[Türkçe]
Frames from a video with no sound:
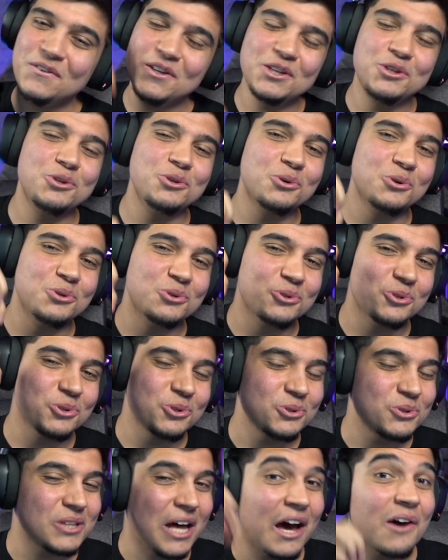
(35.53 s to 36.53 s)

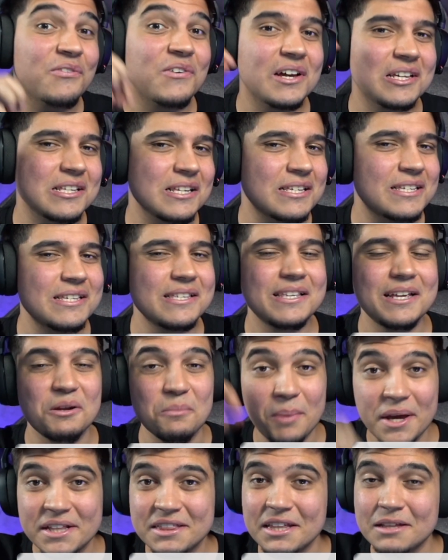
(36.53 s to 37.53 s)
Videoyu daha fazla
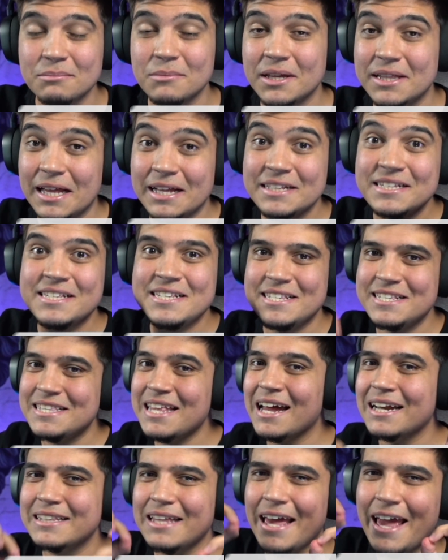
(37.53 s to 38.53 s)
sizleri bekletmeden
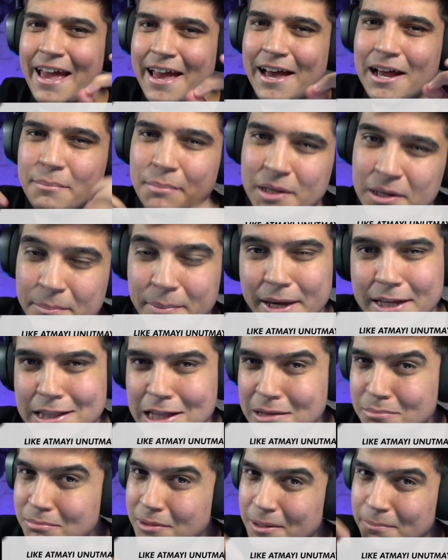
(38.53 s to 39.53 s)
sizler de eğer beni
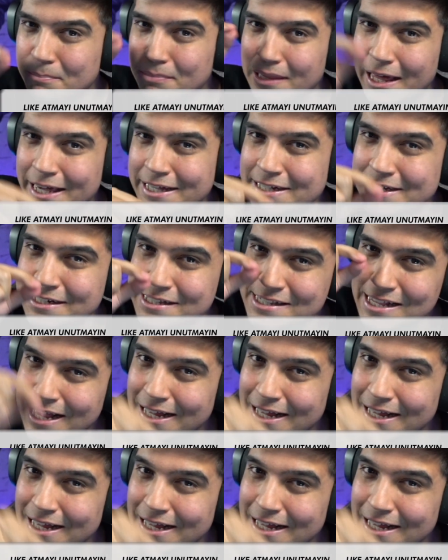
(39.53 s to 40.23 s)
bekletmeyip like'ınızı